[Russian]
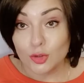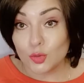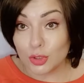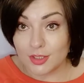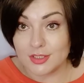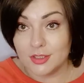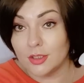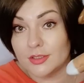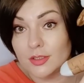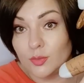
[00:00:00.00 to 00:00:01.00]
классный,
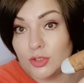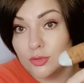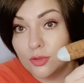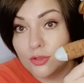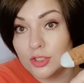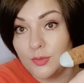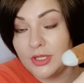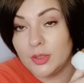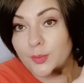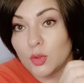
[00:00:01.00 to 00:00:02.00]
классный бычок, очень мягкий,
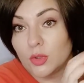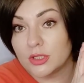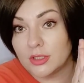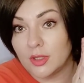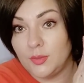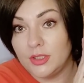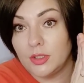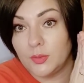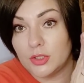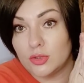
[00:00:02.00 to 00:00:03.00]
плотно набитый,
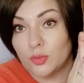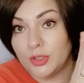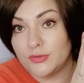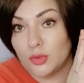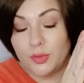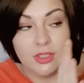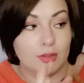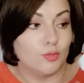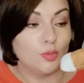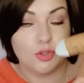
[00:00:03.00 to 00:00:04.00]
причем при всем при этом
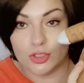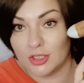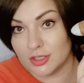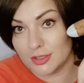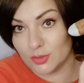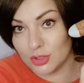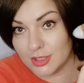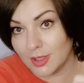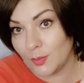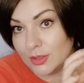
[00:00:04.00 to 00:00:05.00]
он может даже служить
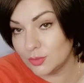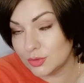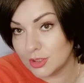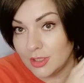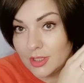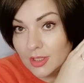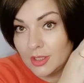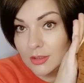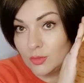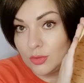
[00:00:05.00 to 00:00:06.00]
как подушка.
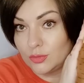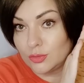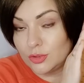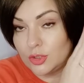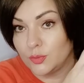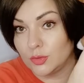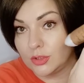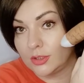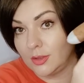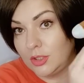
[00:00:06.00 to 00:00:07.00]
Такой вот очень плотно
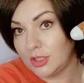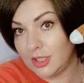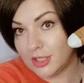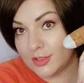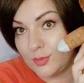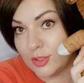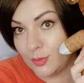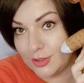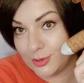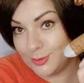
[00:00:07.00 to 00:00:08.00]
набитый и размер
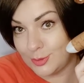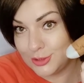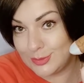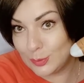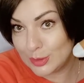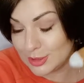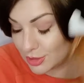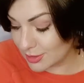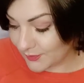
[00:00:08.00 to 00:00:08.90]
большой, очень симпатичный.